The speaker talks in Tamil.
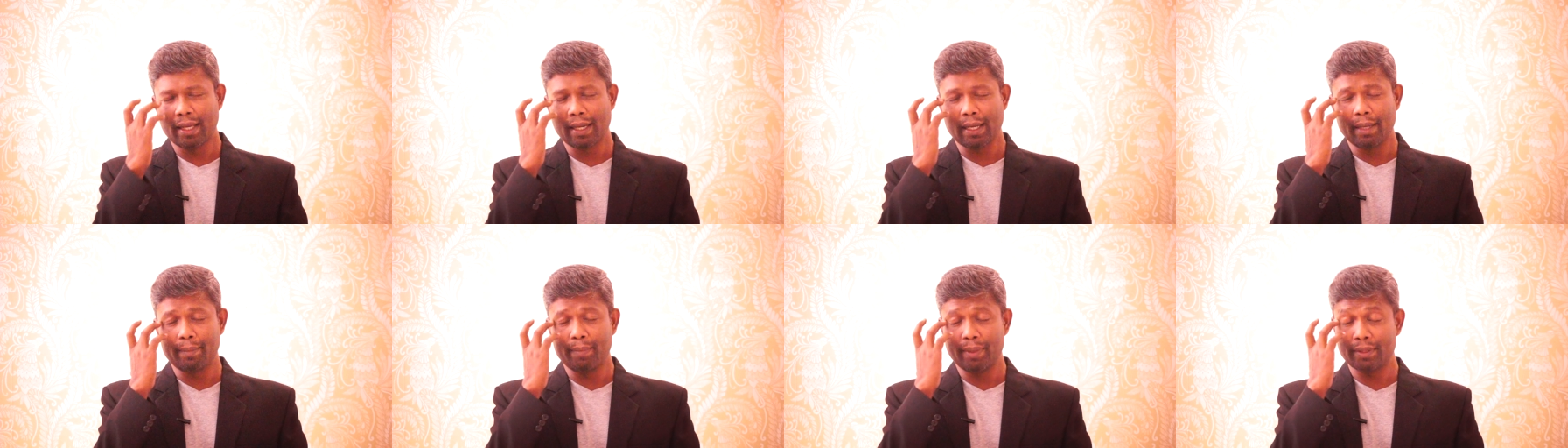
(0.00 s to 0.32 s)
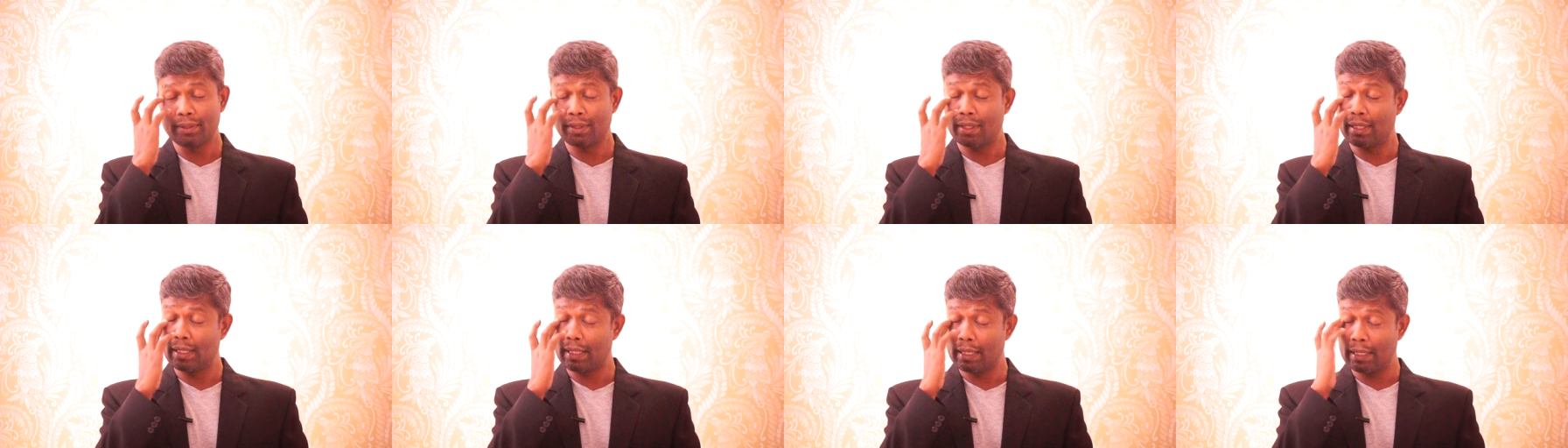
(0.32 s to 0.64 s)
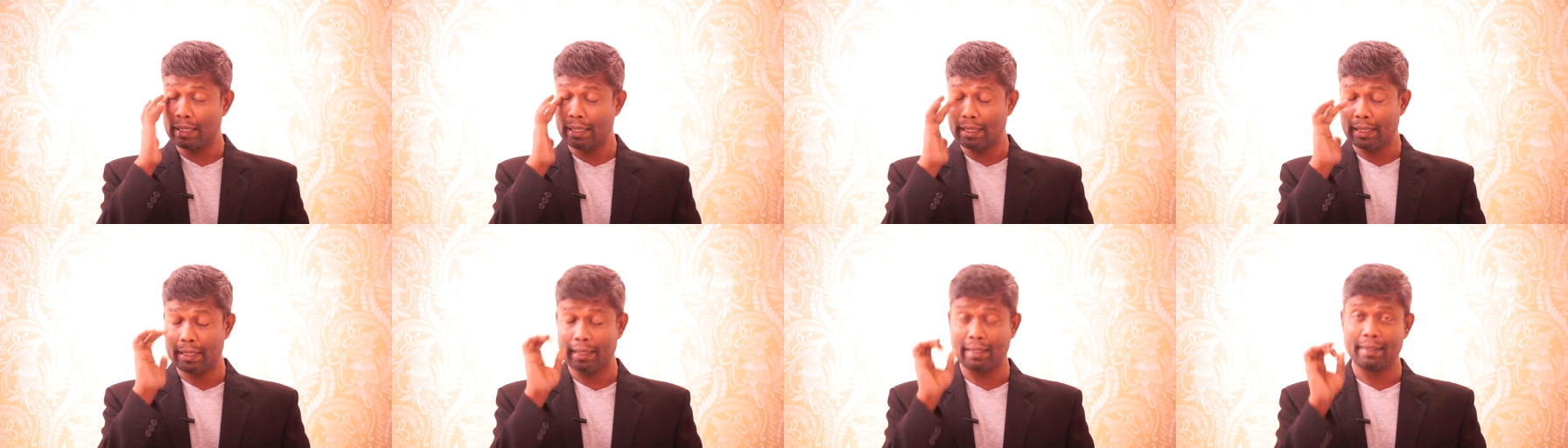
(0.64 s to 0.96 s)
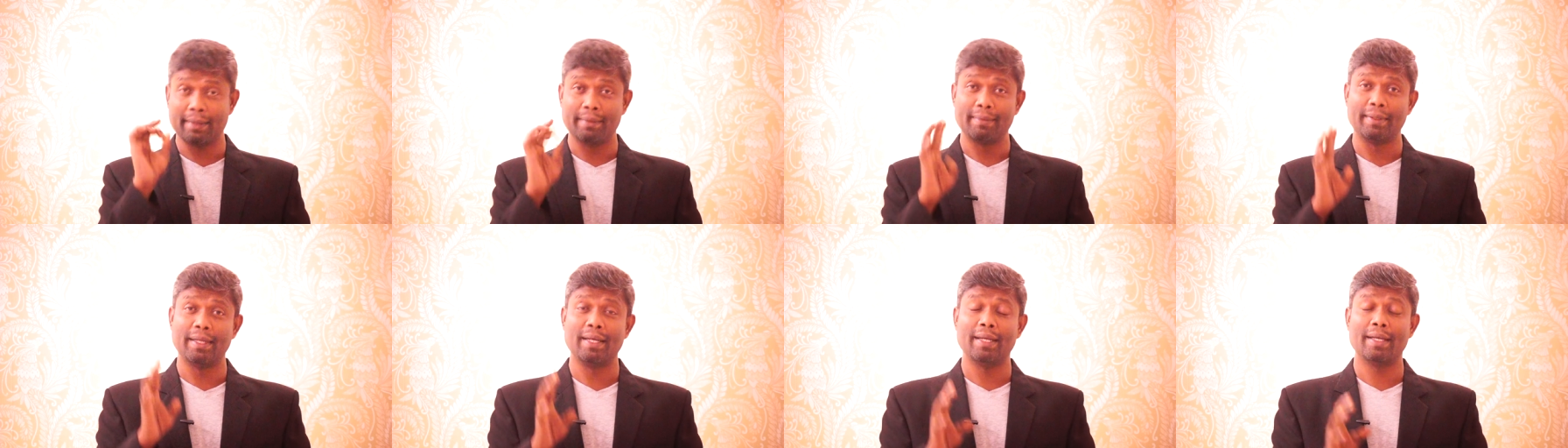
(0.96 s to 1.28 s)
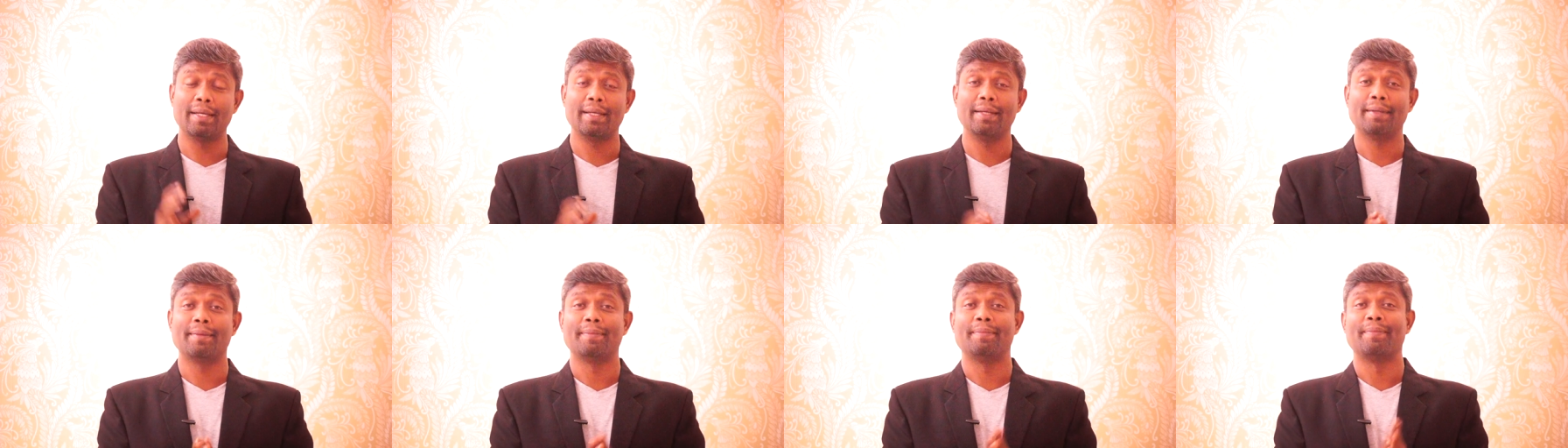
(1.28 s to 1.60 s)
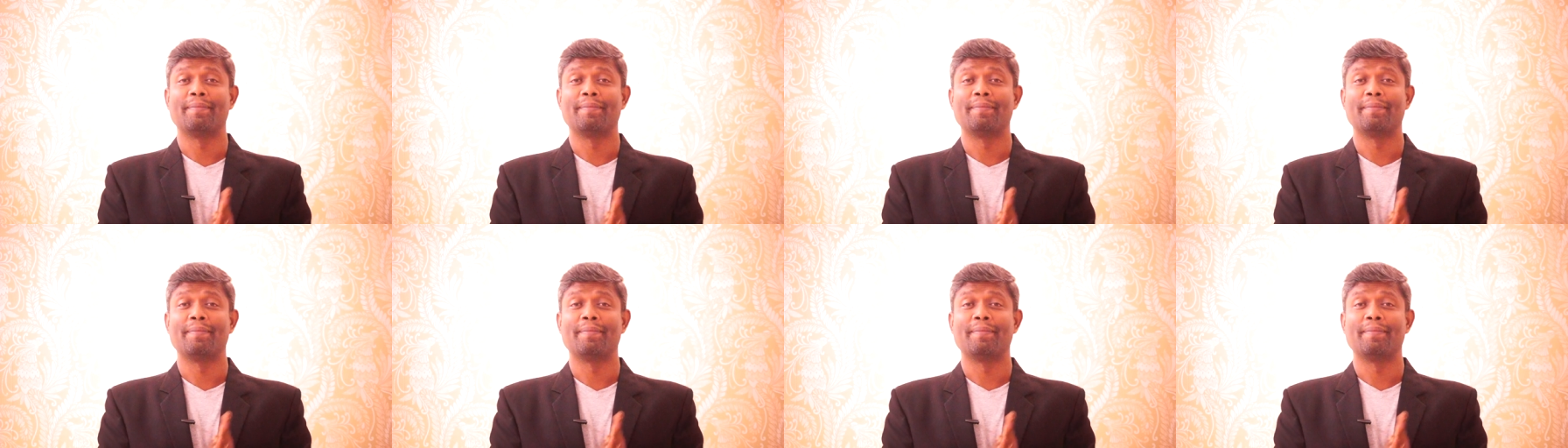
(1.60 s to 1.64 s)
எங்கள் அப்பா சொன்னாங்க இல்லை